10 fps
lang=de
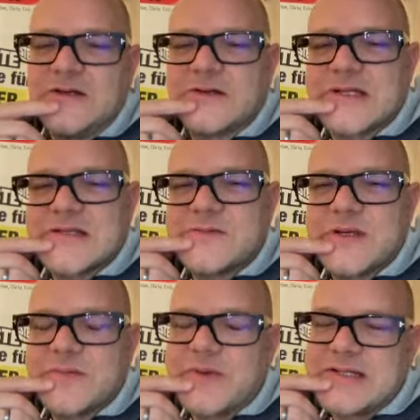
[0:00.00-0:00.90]
Und
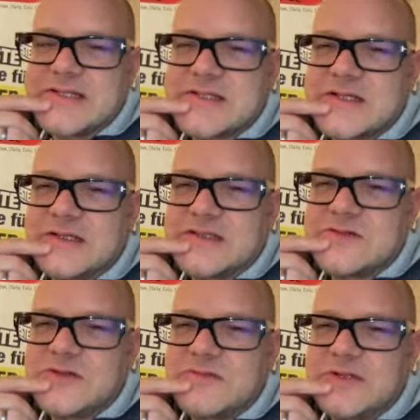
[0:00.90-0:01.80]
deswegen passt es ganz
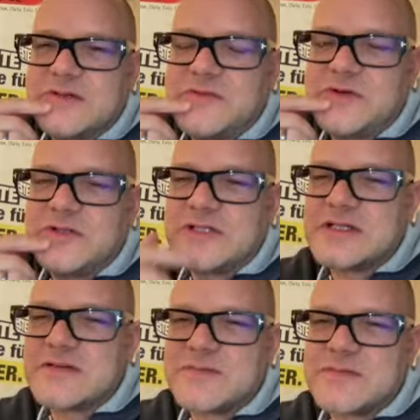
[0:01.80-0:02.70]
gut, wenn da vorne